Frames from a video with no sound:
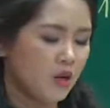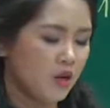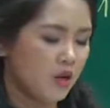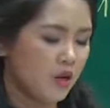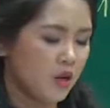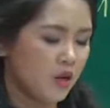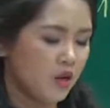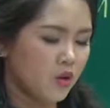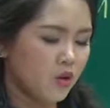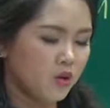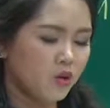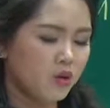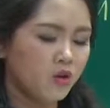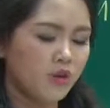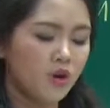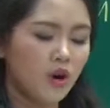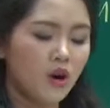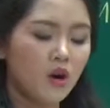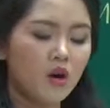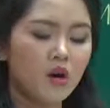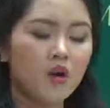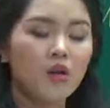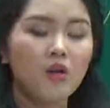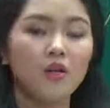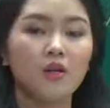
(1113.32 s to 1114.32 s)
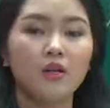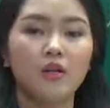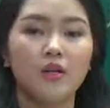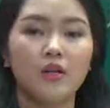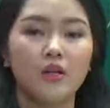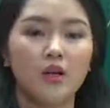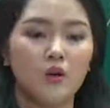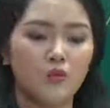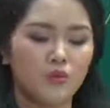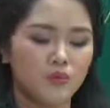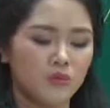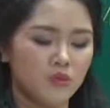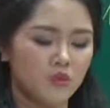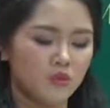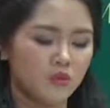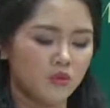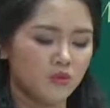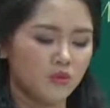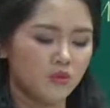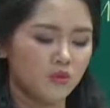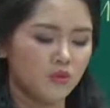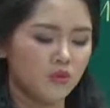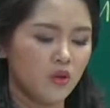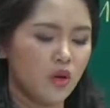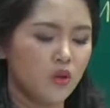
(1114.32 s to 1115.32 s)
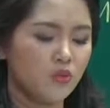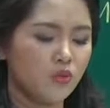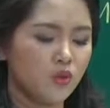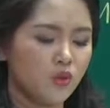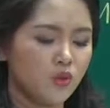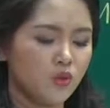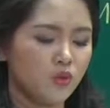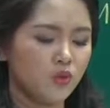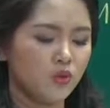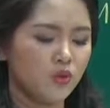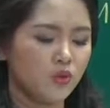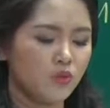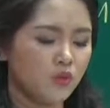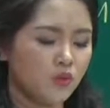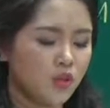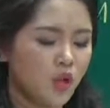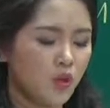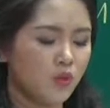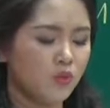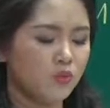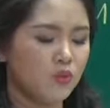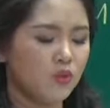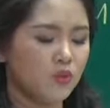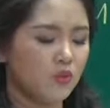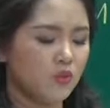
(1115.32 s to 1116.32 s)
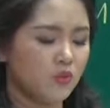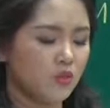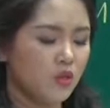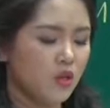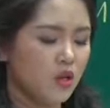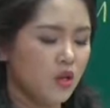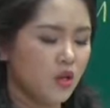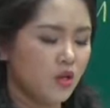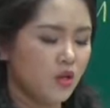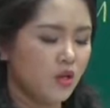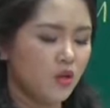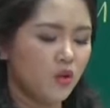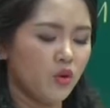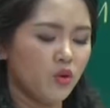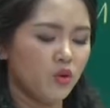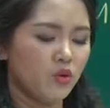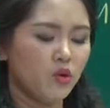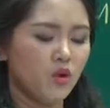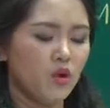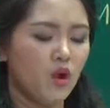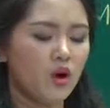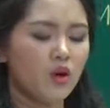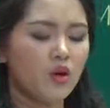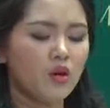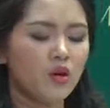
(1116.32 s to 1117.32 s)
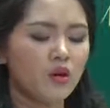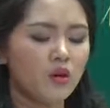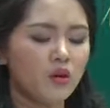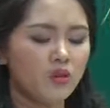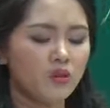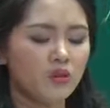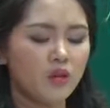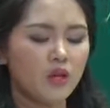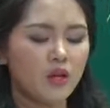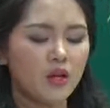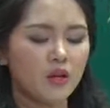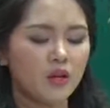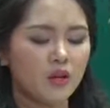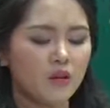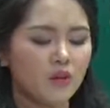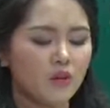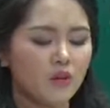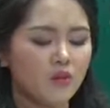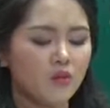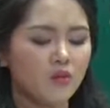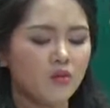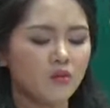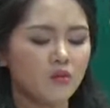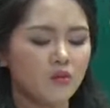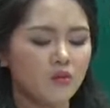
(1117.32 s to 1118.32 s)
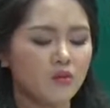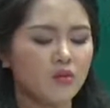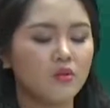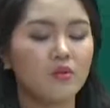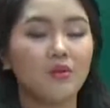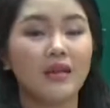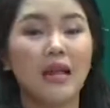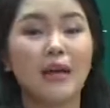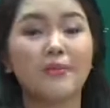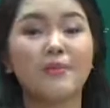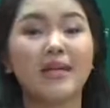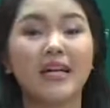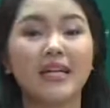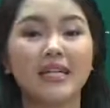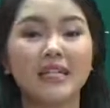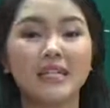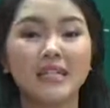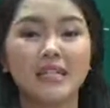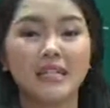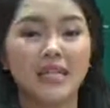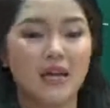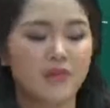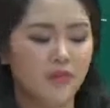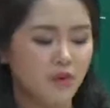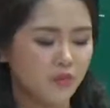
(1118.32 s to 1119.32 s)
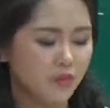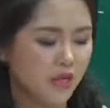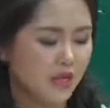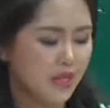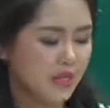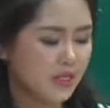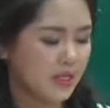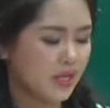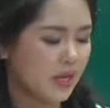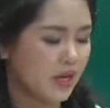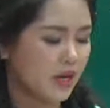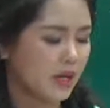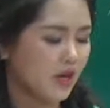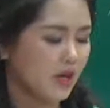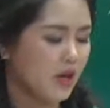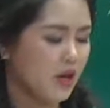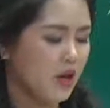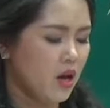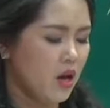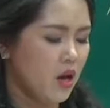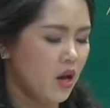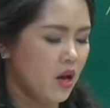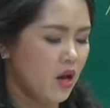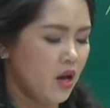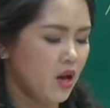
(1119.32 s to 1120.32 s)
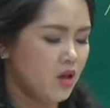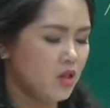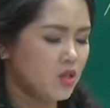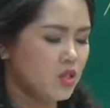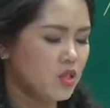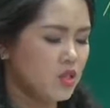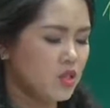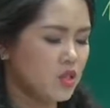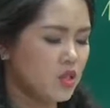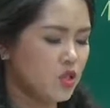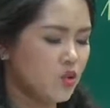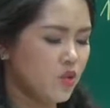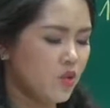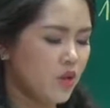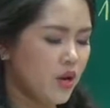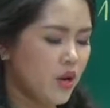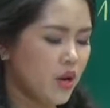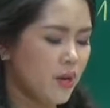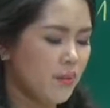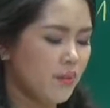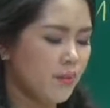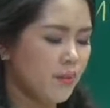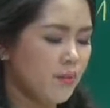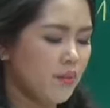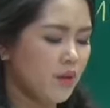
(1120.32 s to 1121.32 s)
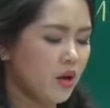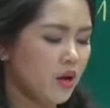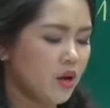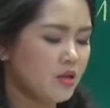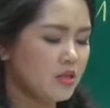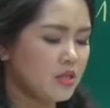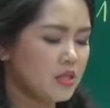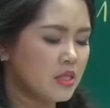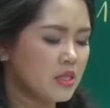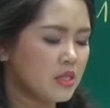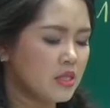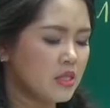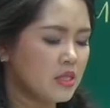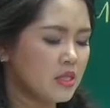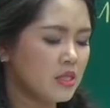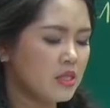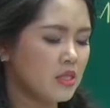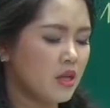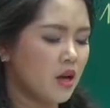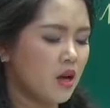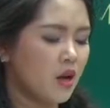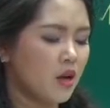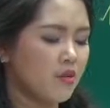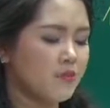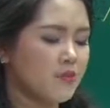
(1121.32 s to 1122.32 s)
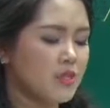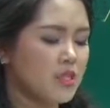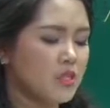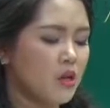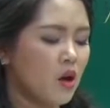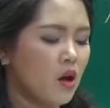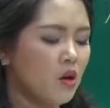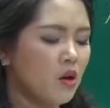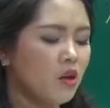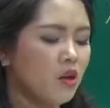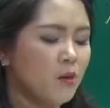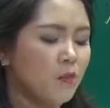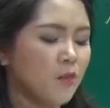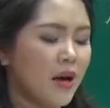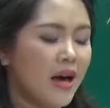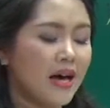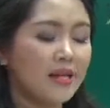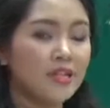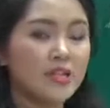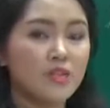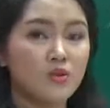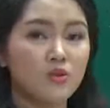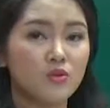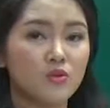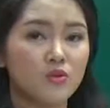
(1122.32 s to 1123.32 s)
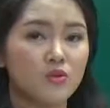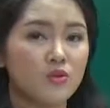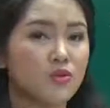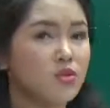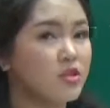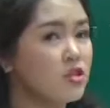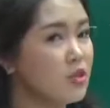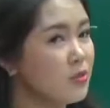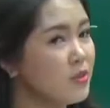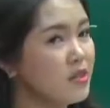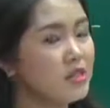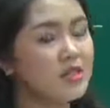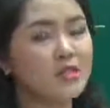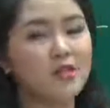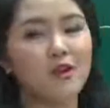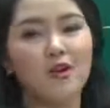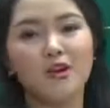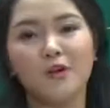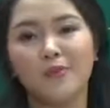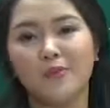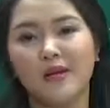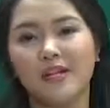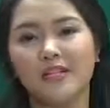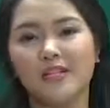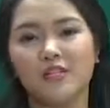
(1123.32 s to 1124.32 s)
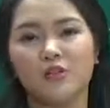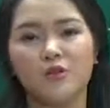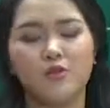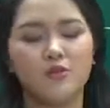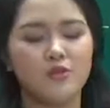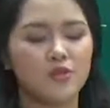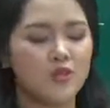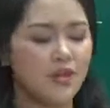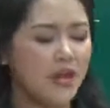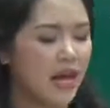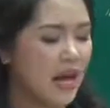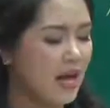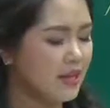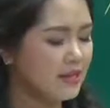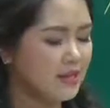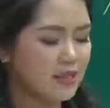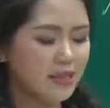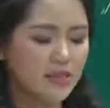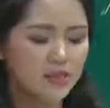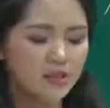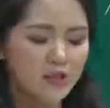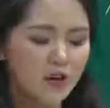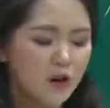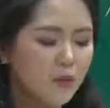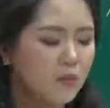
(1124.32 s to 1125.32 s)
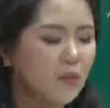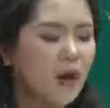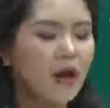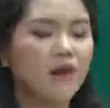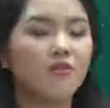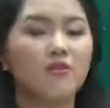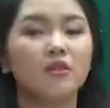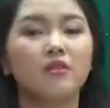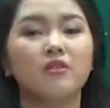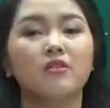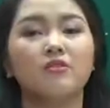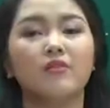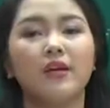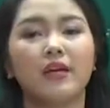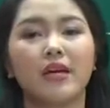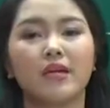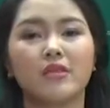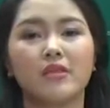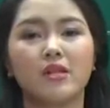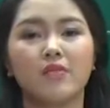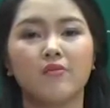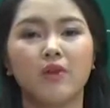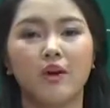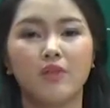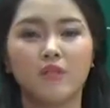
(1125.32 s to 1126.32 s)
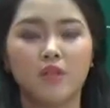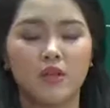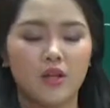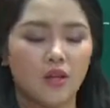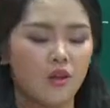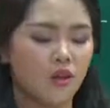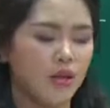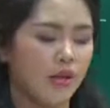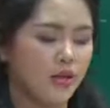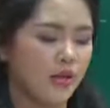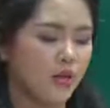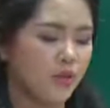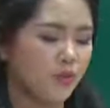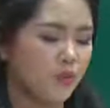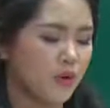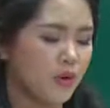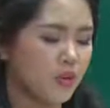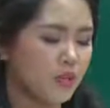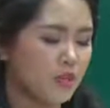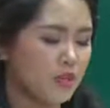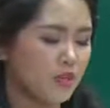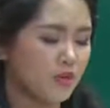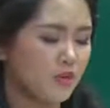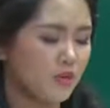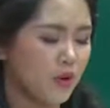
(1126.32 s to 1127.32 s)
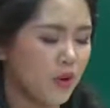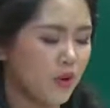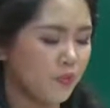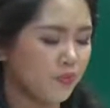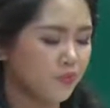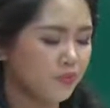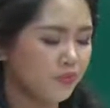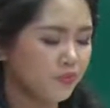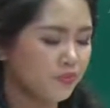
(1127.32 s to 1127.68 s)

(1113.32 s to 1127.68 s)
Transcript: Đấy, có từ whole là động từ đúng không chủ ngữ động từ rồi nó whole tức là nó làm ra cái gì giải phóng ra cái gì đây stream of solar particles chưa biết solar particles là gì nhưng mà vẫn cứ phải gạch chân vào vì nó là keywords đúng không